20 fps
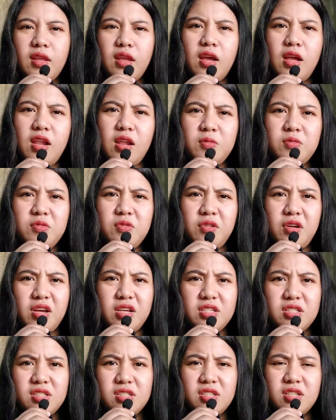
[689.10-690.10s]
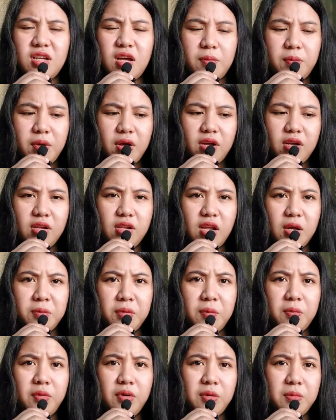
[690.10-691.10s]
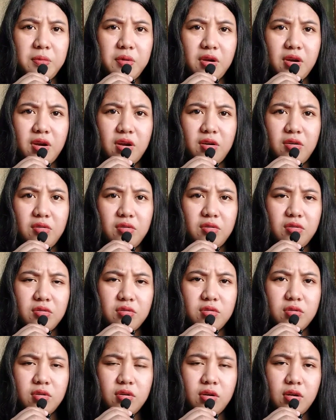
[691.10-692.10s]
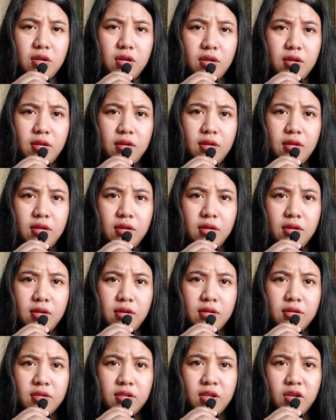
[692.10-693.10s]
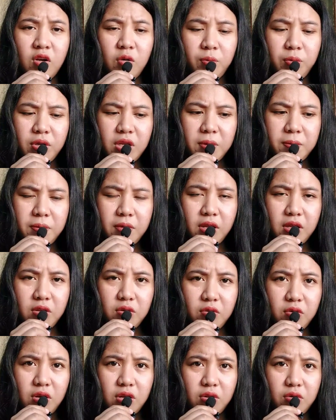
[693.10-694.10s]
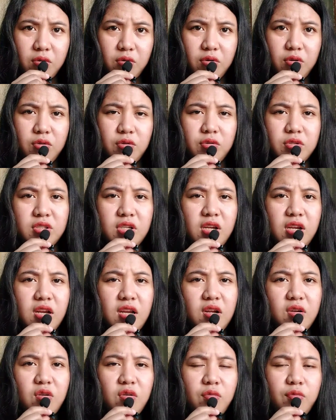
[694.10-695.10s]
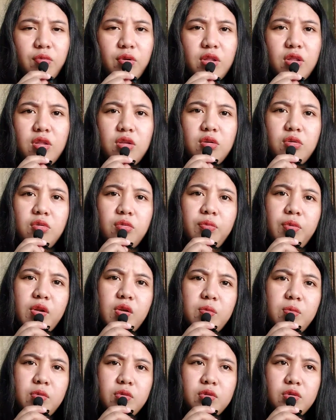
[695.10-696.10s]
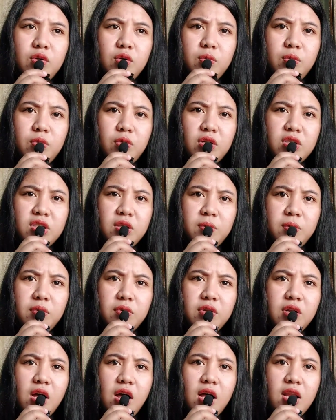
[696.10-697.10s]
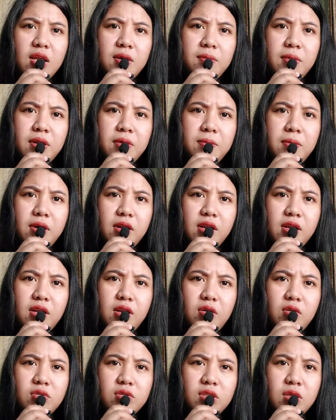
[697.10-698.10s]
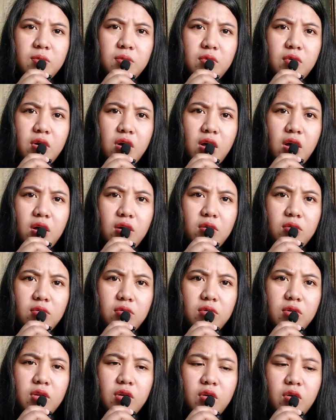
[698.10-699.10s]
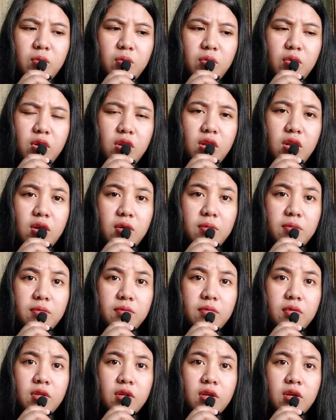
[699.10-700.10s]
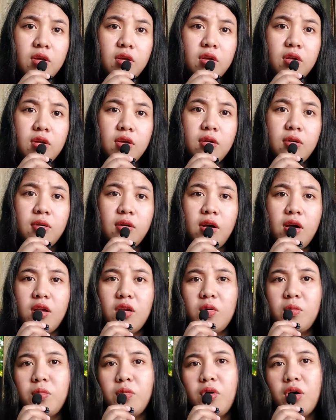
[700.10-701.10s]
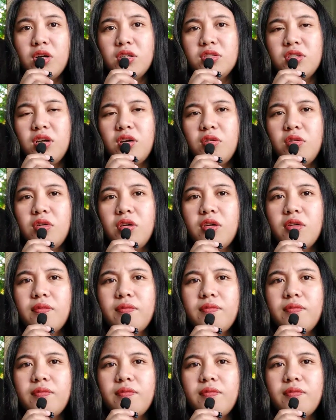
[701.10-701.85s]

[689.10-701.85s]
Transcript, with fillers: alam nyo guys, kapag nagpe-premiere ako, hindi ko piniplay yung ano ko, yung sarili kong video, pinapost ko po kasi po naalibadbaran ako sa mukha ko, hindi ko po alam. Ano po kasi ako eh.